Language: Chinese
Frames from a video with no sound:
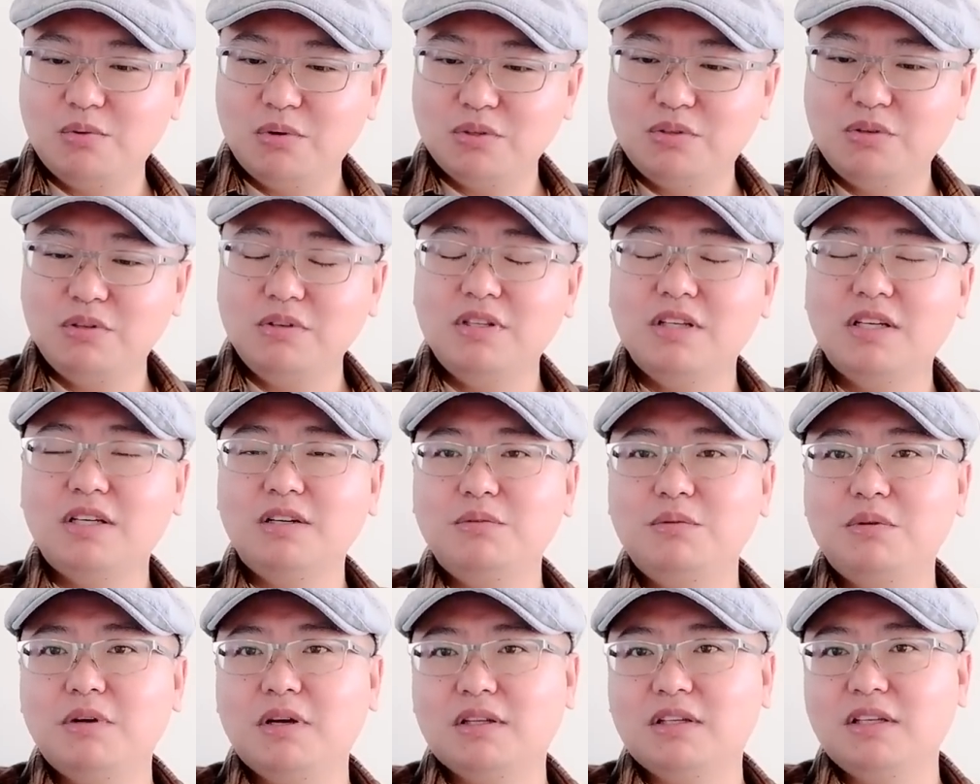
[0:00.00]
过去一
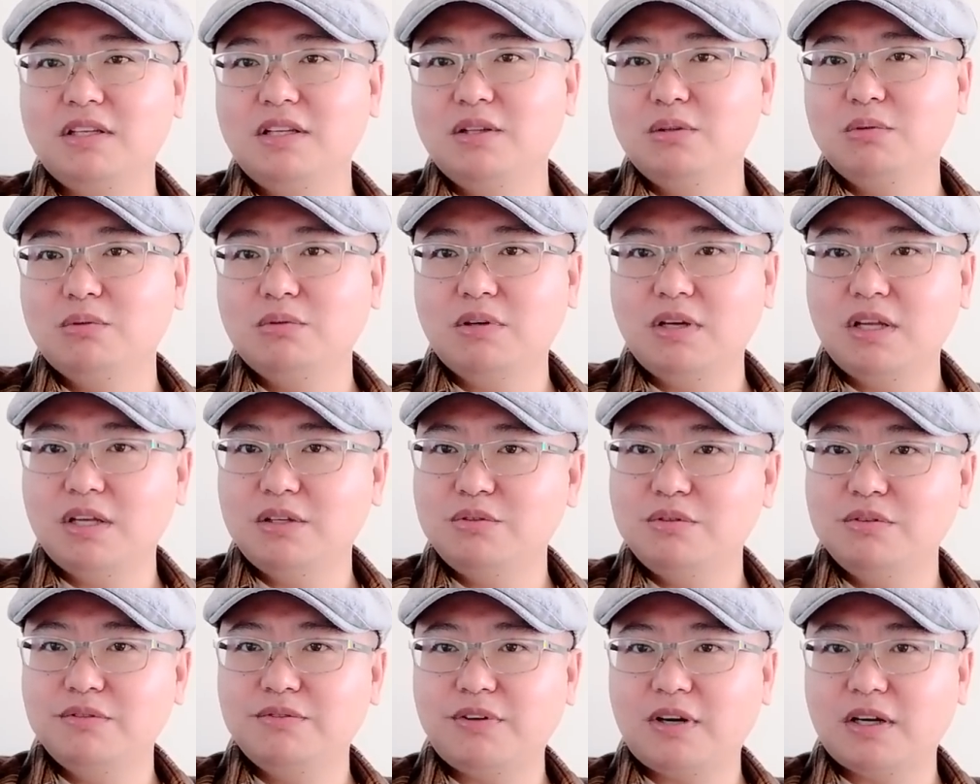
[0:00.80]
个月印度
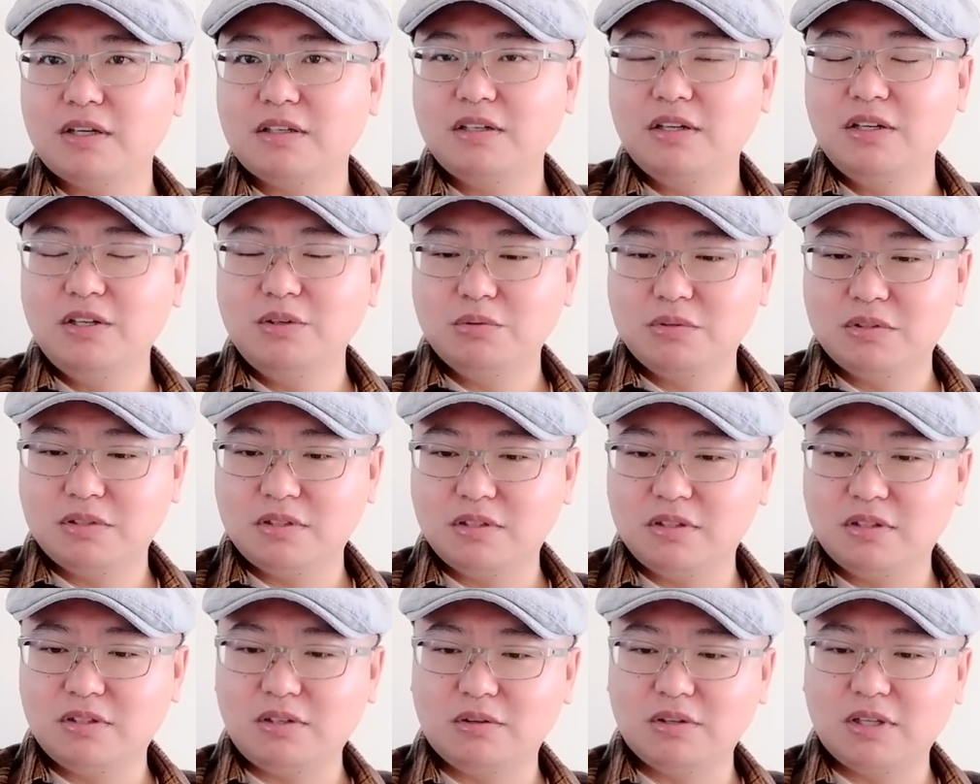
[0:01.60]
连续发射六
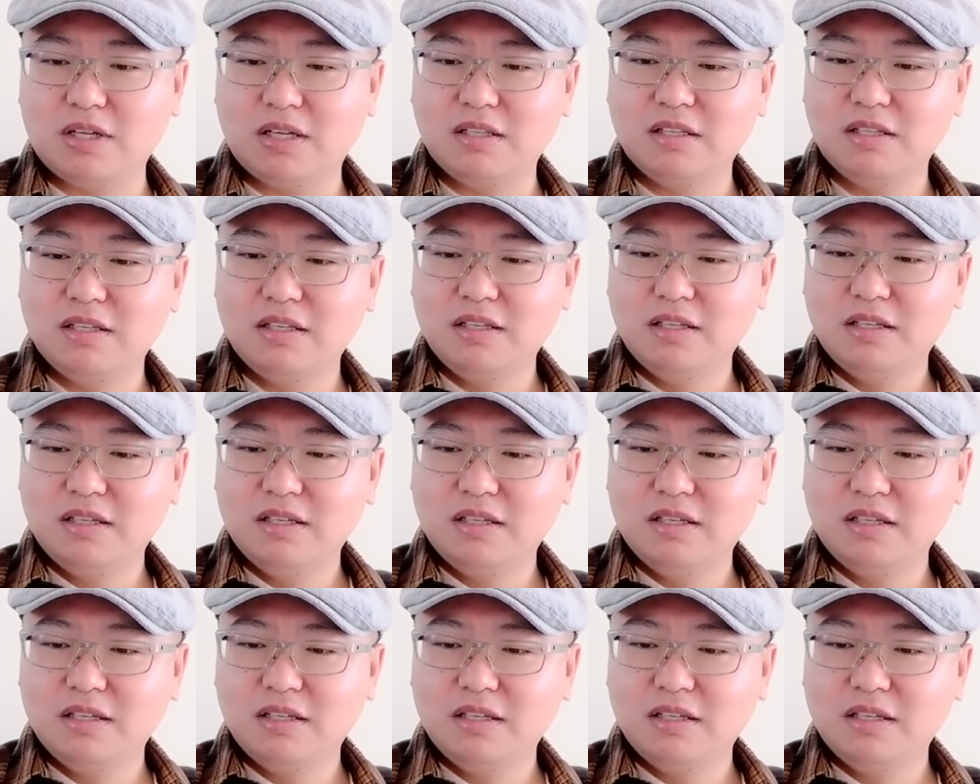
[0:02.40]
次导弹。